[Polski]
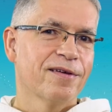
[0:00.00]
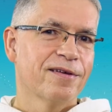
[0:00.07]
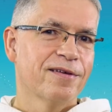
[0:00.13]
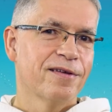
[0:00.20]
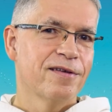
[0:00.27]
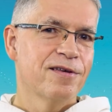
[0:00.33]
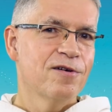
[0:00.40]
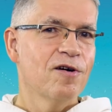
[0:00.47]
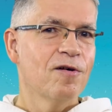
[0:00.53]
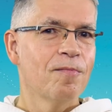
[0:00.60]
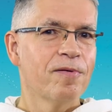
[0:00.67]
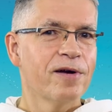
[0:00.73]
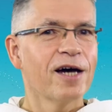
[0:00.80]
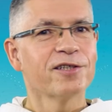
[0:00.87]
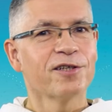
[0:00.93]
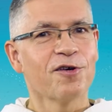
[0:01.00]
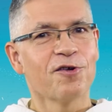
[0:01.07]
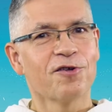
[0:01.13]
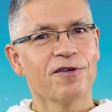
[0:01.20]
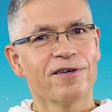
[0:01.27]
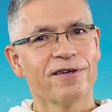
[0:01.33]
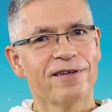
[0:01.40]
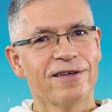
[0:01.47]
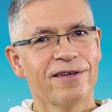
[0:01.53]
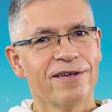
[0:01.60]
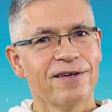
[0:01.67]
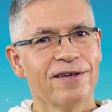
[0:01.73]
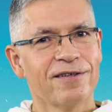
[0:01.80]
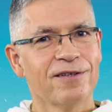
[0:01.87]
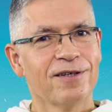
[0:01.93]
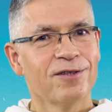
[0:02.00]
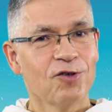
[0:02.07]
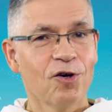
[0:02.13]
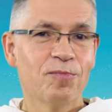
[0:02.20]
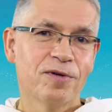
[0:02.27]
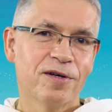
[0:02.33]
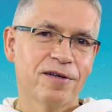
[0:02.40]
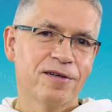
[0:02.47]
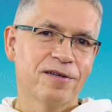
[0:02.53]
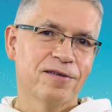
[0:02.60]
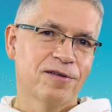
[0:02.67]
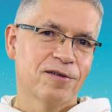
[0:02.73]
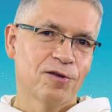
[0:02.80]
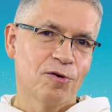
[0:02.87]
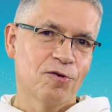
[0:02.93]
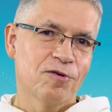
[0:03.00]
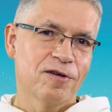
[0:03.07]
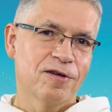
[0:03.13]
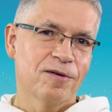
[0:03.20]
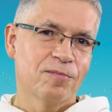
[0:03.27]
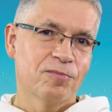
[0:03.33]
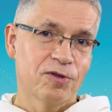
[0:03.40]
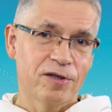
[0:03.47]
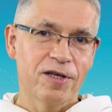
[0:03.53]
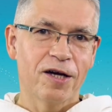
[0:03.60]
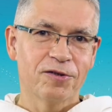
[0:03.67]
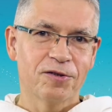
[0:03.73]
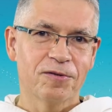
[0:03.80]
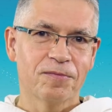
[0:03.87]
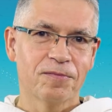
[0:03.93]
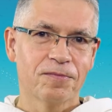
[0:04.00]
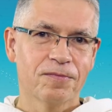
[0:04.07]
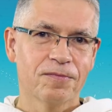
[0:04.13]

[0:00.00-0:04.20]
e, nie obrażaj się, gdy i tobie to się przydarzy.